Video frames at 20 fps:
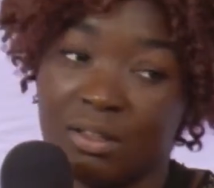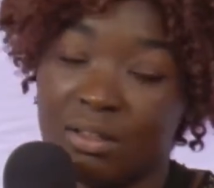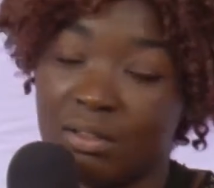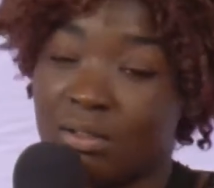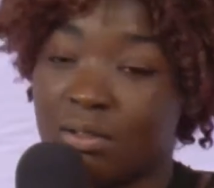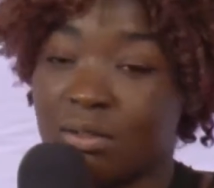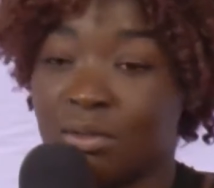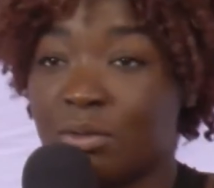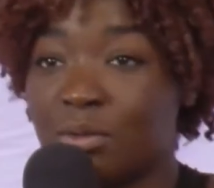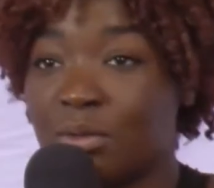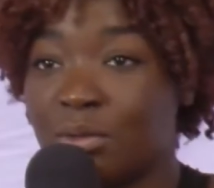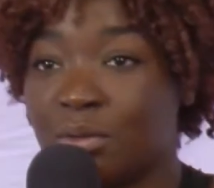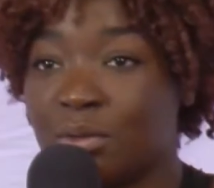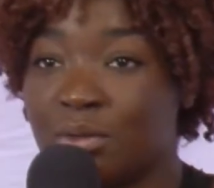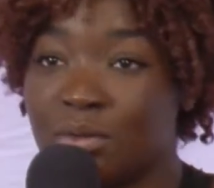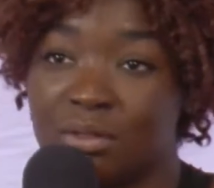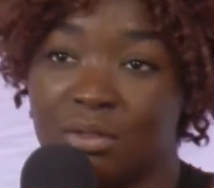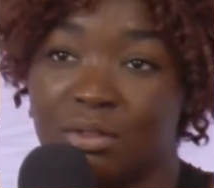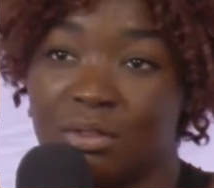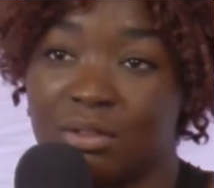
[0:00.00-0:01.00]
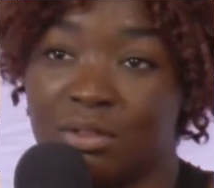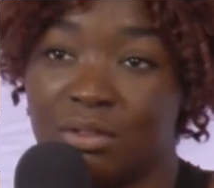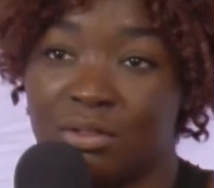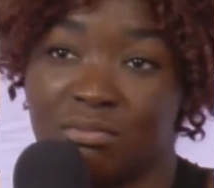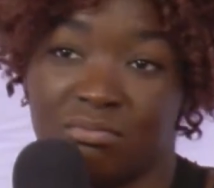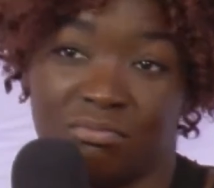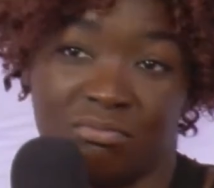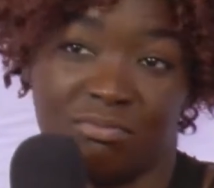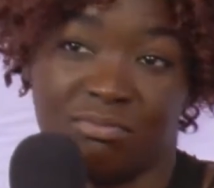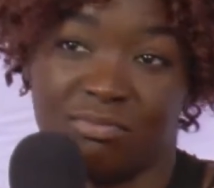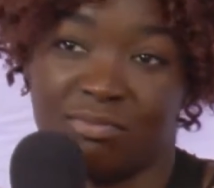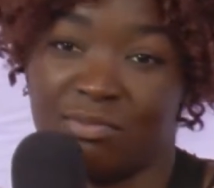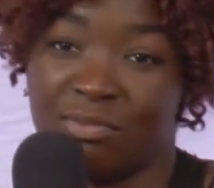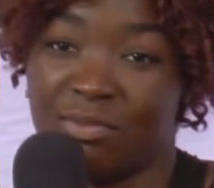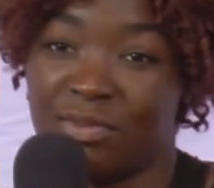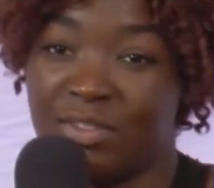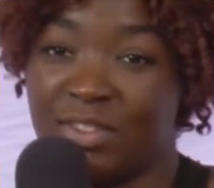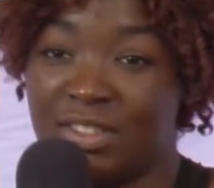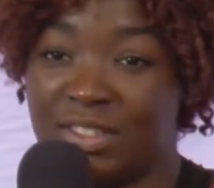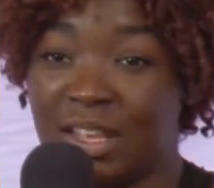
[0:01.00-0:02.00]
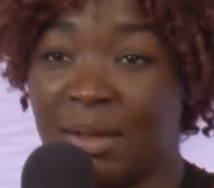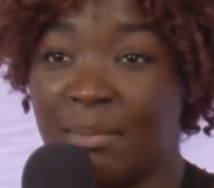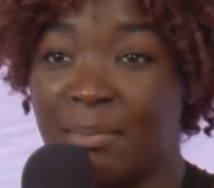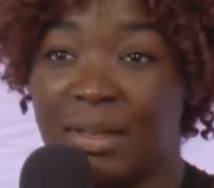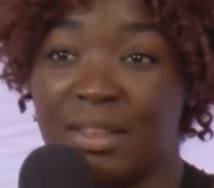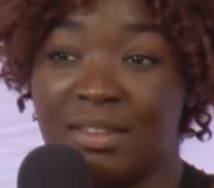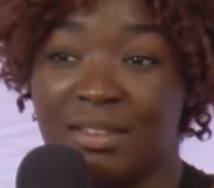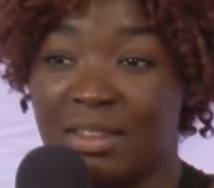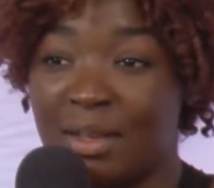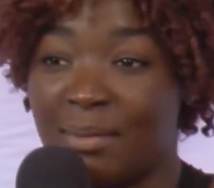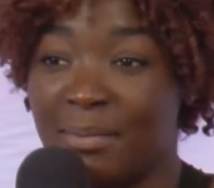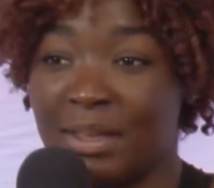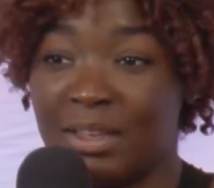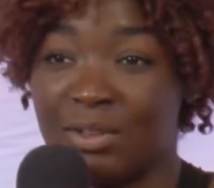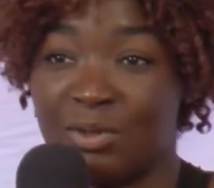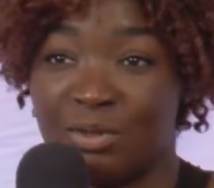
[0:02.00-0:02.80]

Donc euh, ça m'aide, ça Vous